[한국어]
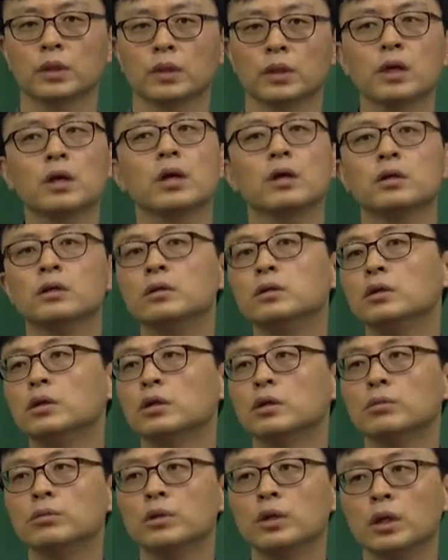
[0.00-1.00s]
그러니까 그걸
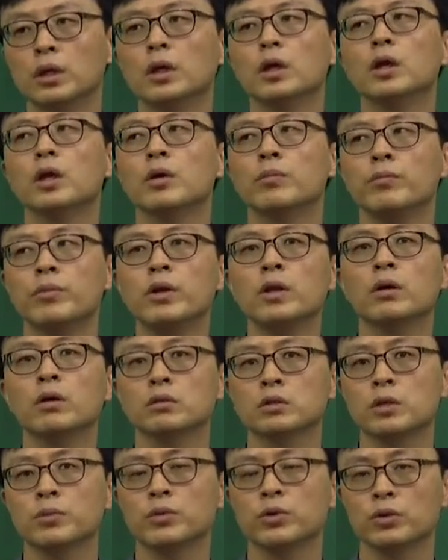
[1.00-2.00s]
여러분이 미리
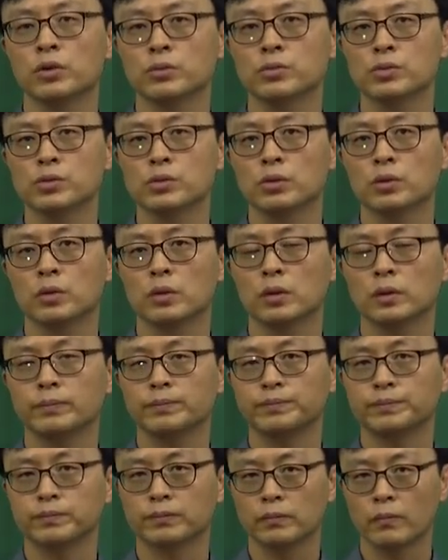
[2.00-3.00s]
걱정할 필요는 없죠.
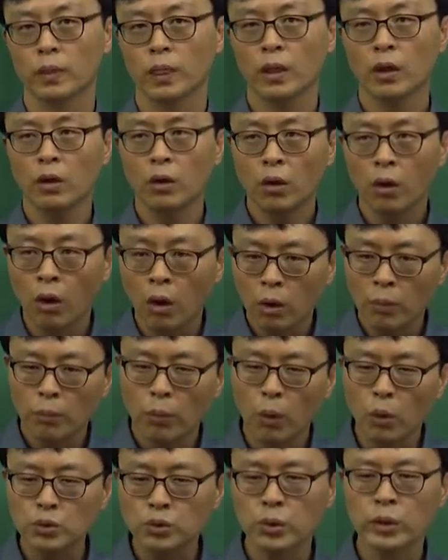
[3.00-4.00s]

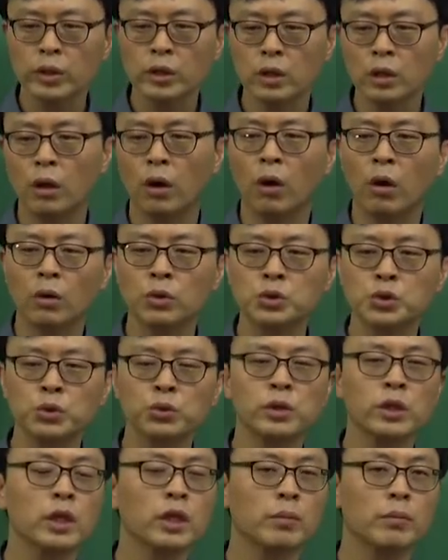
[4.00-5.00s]
목소리 크기가 어느
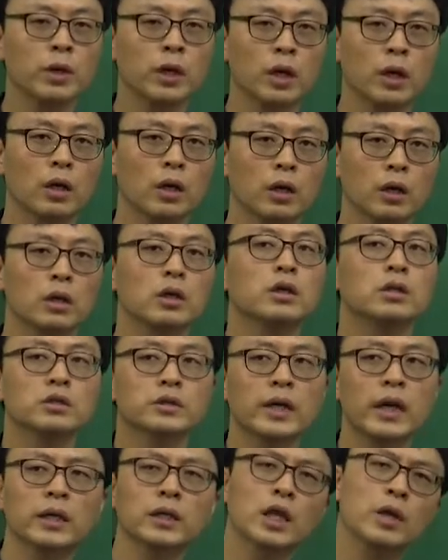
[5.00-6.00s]
정도 돼야 됩니까?
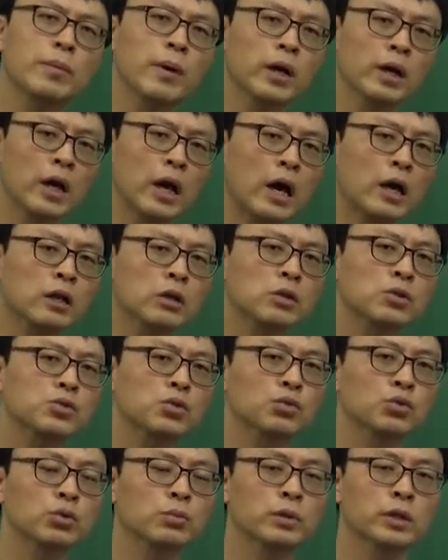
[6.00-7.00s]
상대방이 알아들
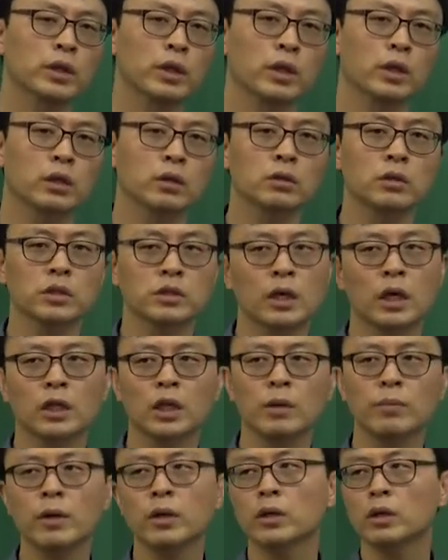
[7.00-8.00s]
정도면 돼. 근데
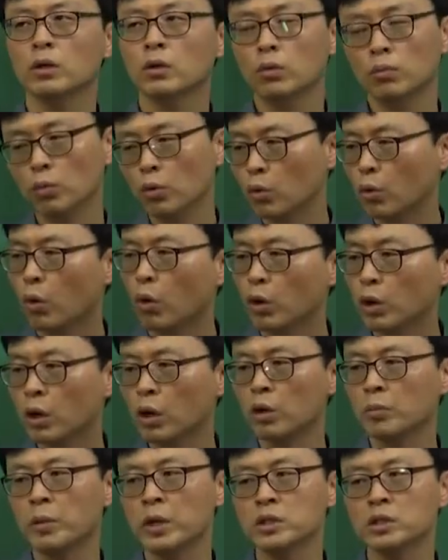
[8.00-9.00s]
상대방이 뭐 고리가
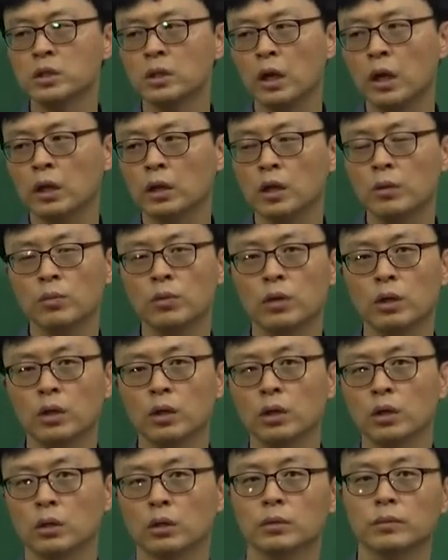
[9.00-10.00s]
얼마인지 알게 뭐야.